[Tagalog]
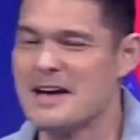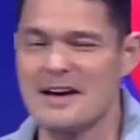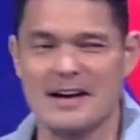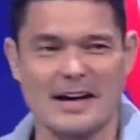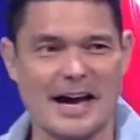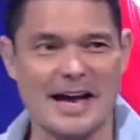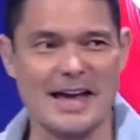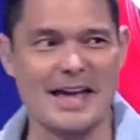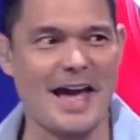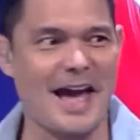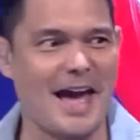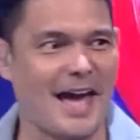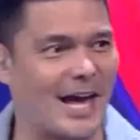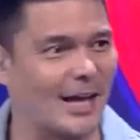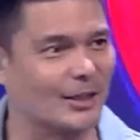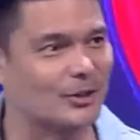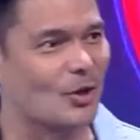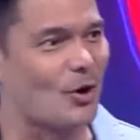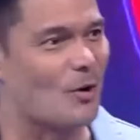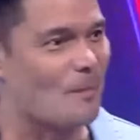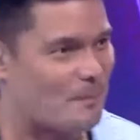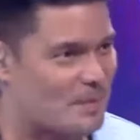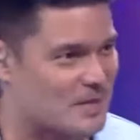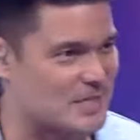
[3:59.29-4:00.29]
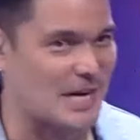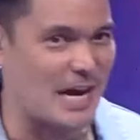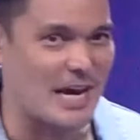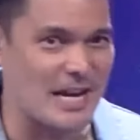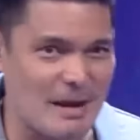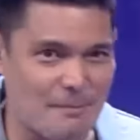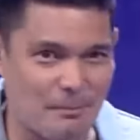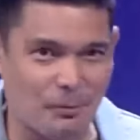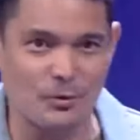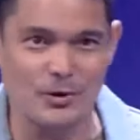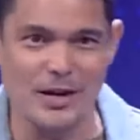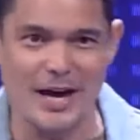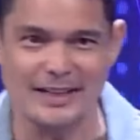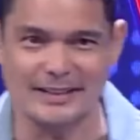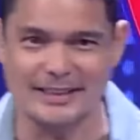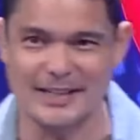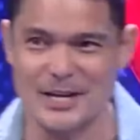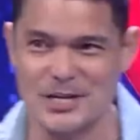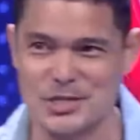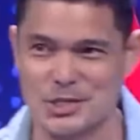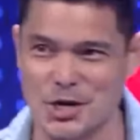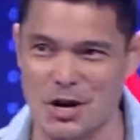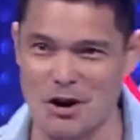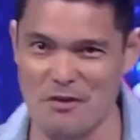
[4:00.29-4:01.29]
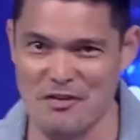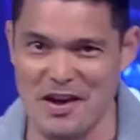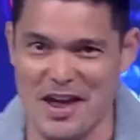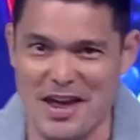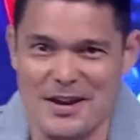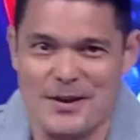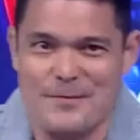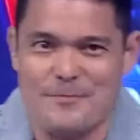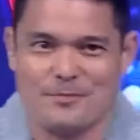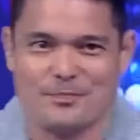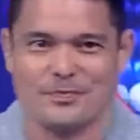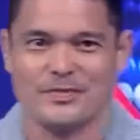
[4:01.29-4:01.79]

Kaya eto, umpisa na po natin ang survey.